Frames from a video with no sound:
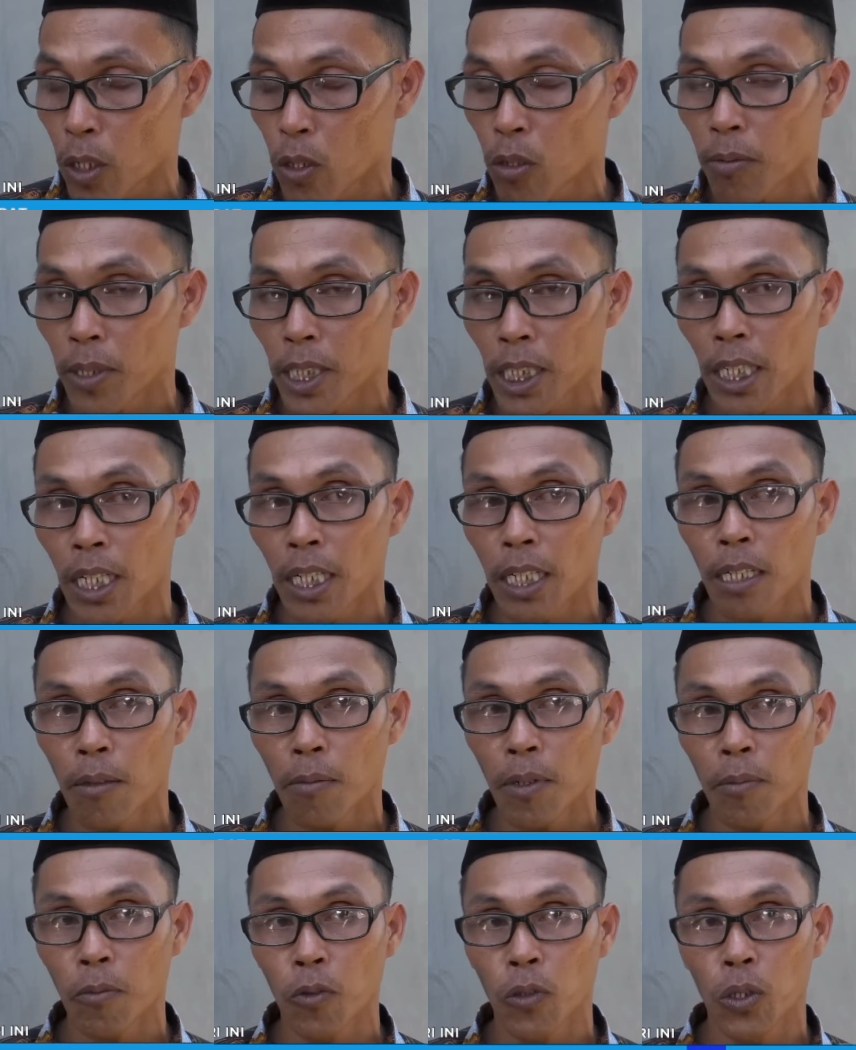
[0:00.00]
berdomisili di
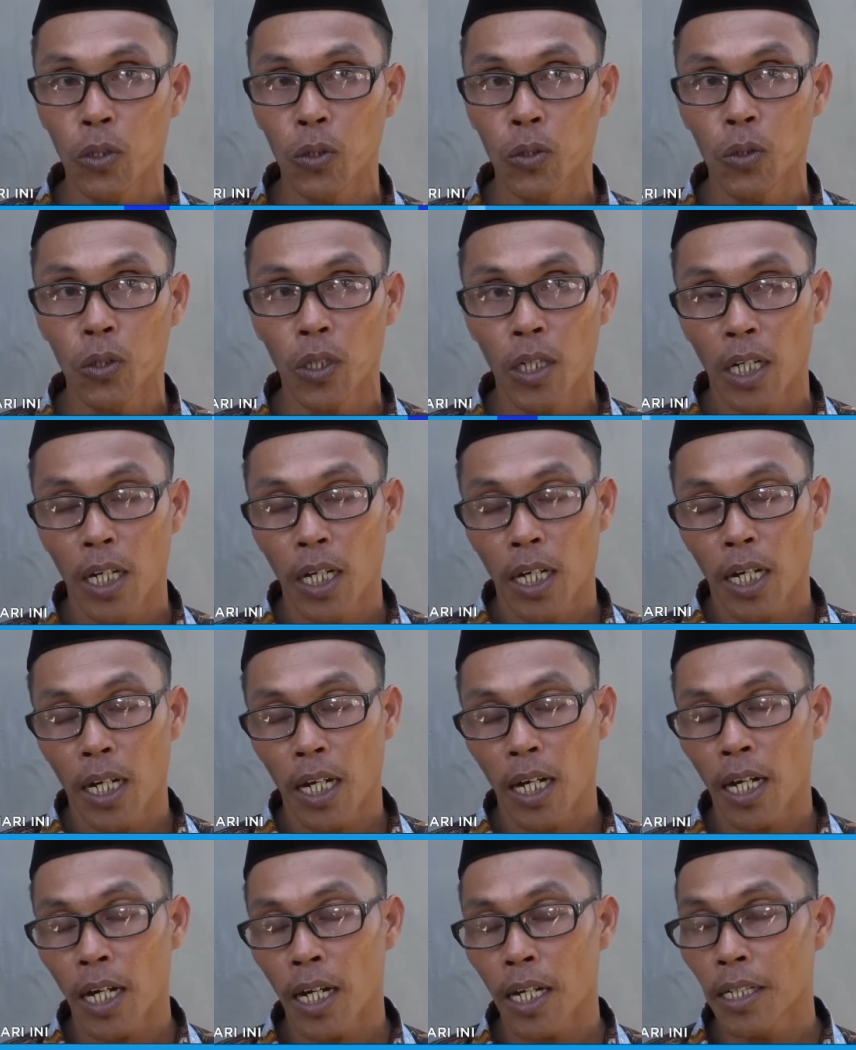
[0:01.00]
Mamuju
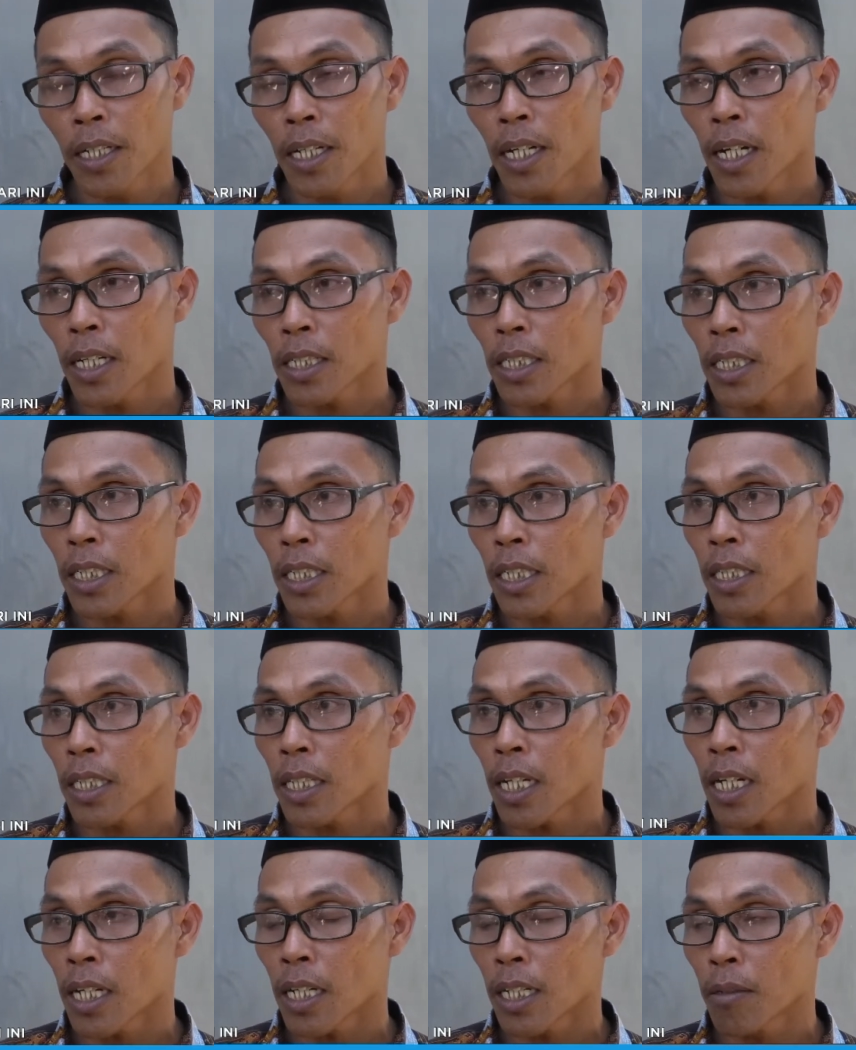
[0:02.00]
ada
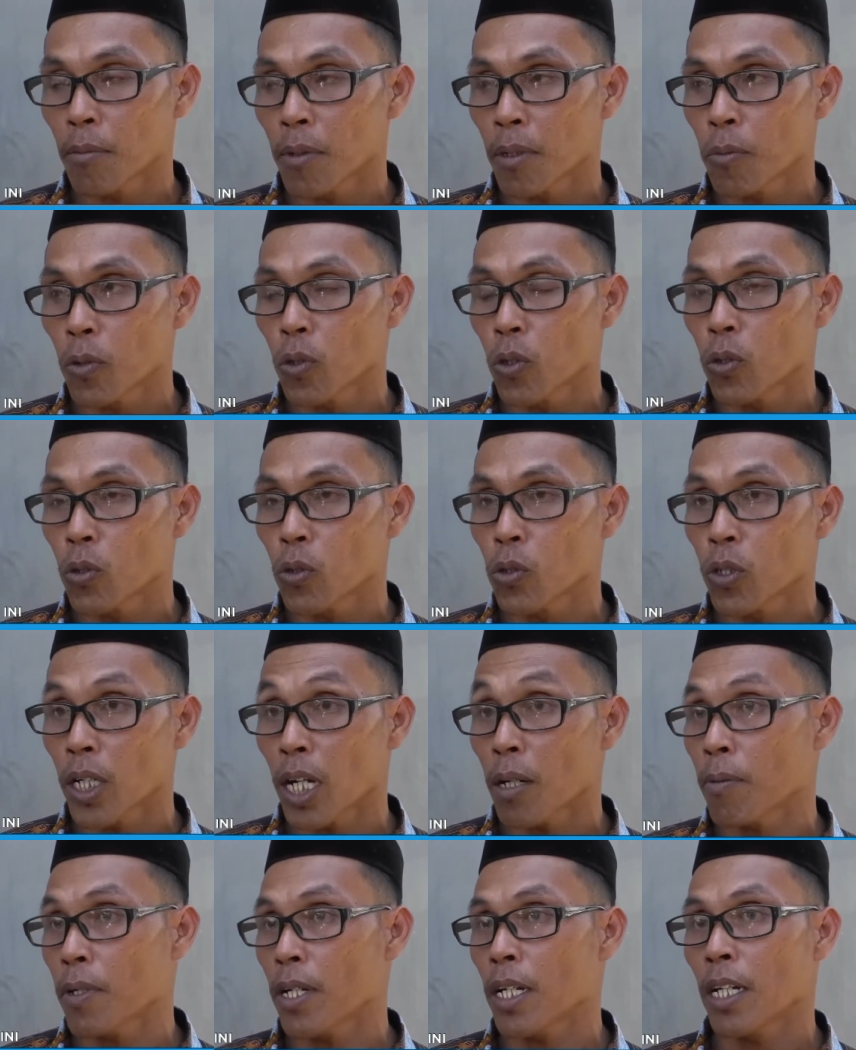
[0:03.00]
sekitar 57
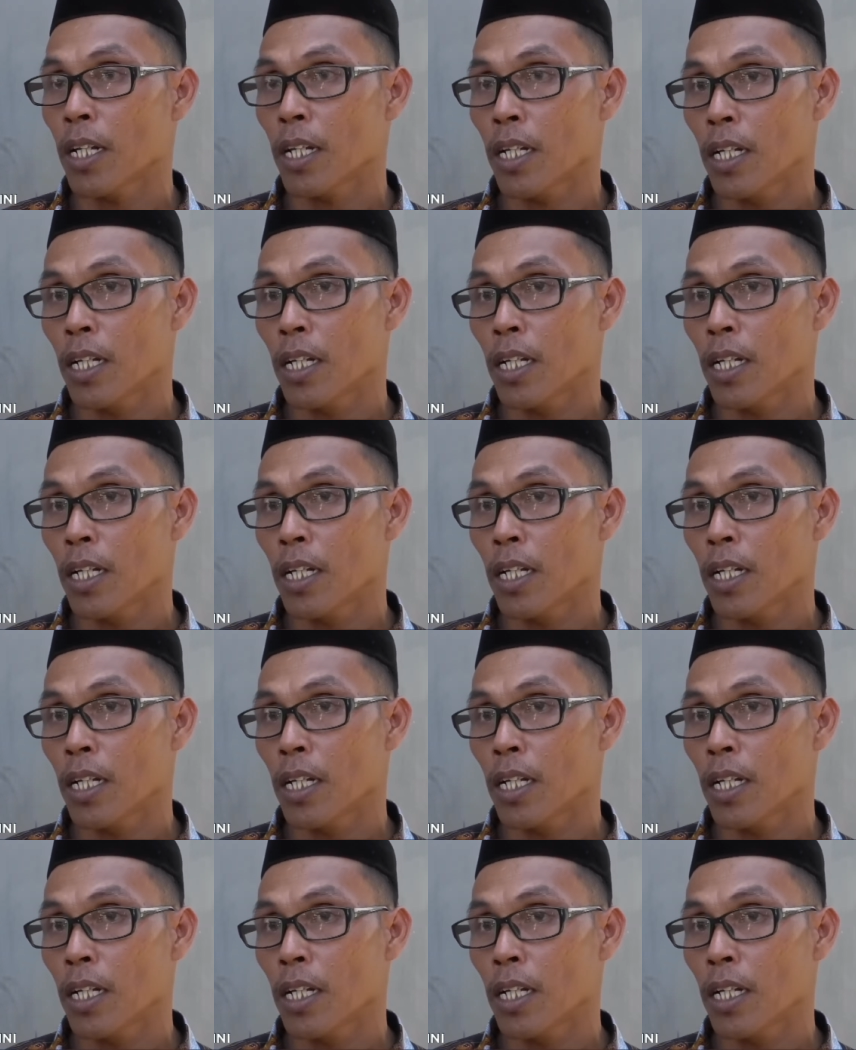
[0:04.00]
kapal.